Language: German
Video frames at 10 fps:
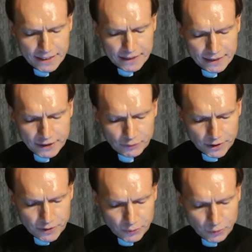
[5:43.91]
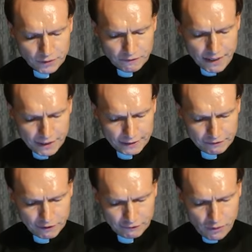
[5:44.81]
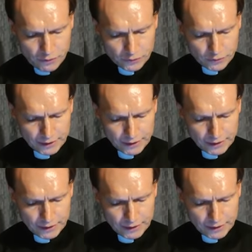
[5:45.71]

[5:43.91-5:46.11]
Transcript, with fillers: die nicht nur den Juden während der Verfolgung durch